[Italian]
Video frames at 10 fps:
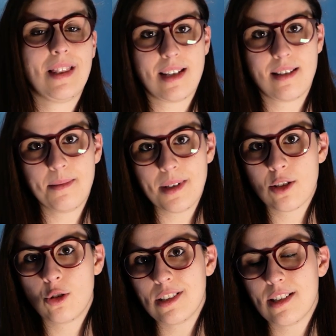La settimana
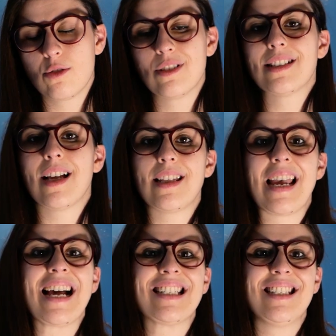scorsa sono stati
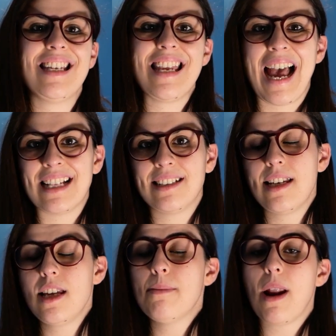
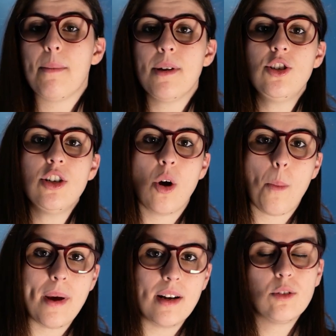assegnati i premi G
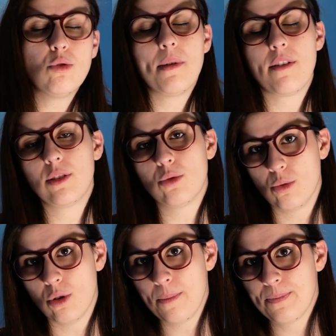Nobel
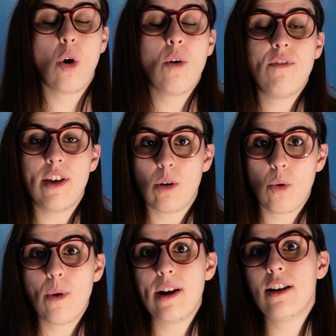2021, ovvero
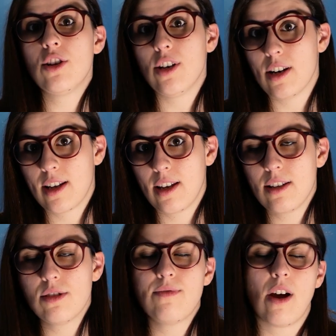quelle ricerche
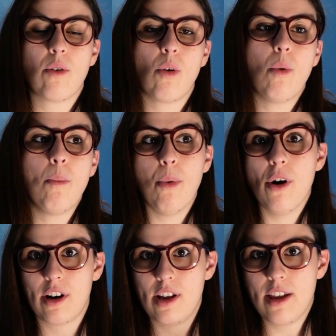che fanno un po'
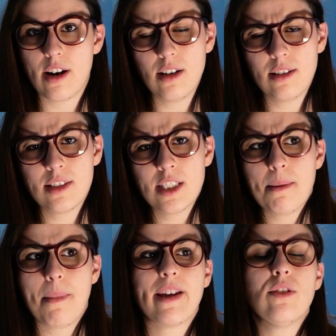ridere,
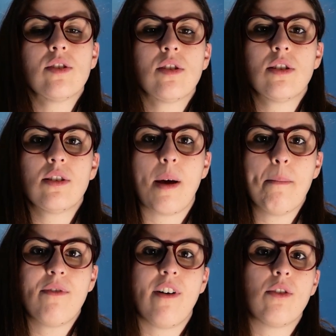ma che allo stesso
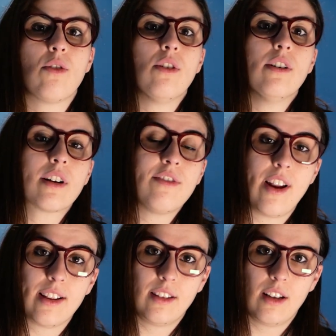tempo fanno
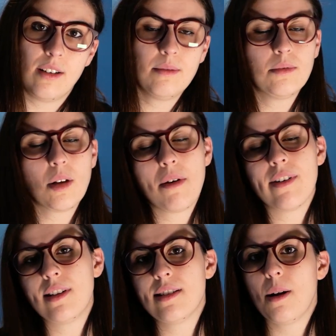riflettere, dopo
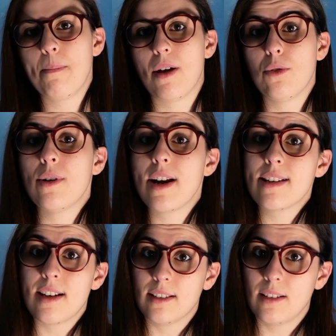averti strappato una
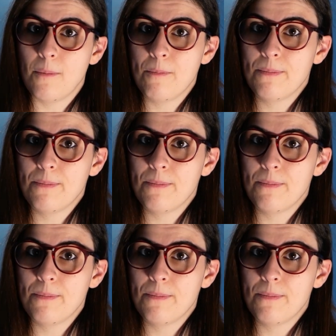risata.